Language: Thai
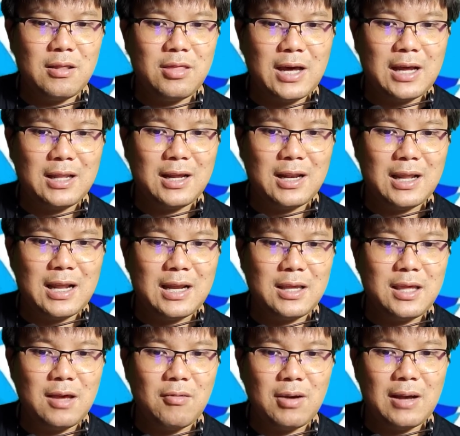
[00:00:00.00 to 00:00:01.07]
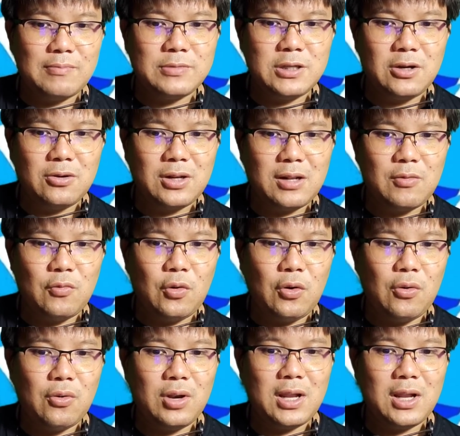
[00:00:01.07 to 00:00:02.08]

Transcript: สาธารณะเกี่ยวกับช่องโหว่